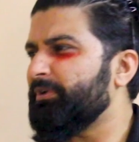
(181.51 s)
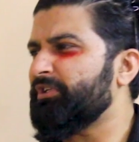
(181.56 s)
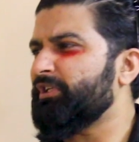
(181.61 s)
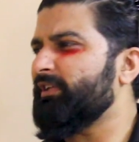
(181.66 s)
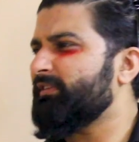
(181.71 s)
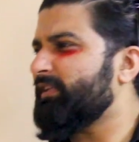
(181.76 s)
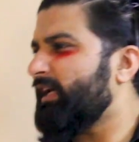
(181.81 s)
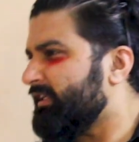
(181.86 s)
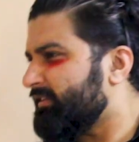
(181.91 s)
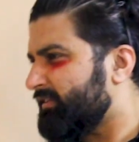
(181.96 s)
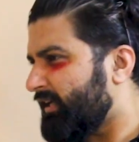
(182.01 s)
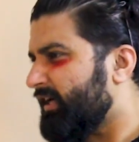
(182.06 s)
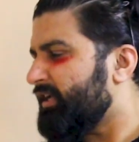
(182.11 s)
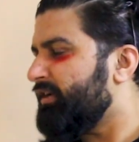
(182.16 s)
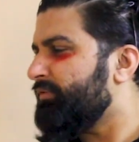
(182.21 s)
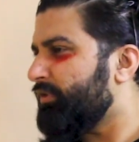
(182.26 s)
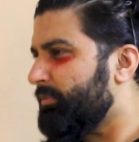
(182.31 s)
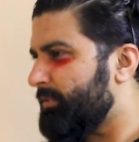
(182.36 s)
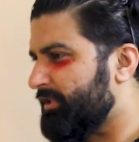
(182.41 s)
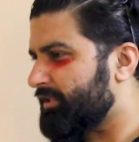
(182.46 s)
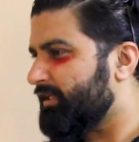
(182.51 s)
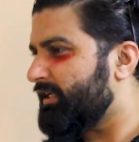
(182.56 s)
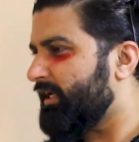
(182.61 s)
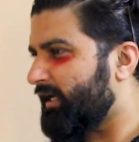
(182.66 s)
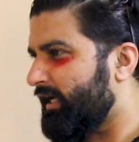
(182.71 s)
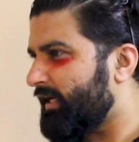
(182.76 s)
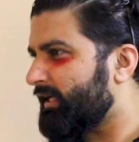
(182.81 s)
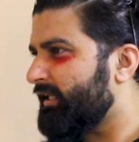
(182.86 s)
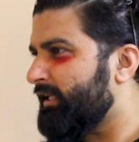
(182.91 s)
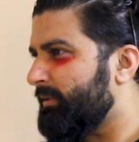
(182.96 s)
पिछले साल की सारी इन्फॉर्मेशन
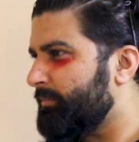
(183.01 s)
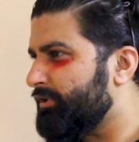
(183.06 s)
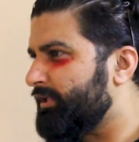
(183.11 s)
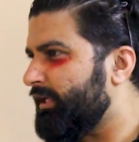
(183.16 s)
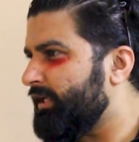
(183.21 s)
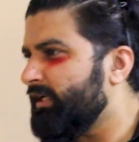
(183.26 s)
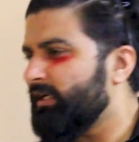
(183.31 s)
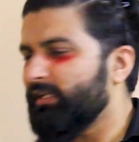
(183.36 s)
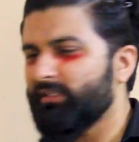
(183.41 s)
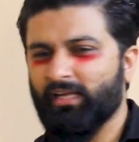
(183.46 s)
निकाल के दे मुझे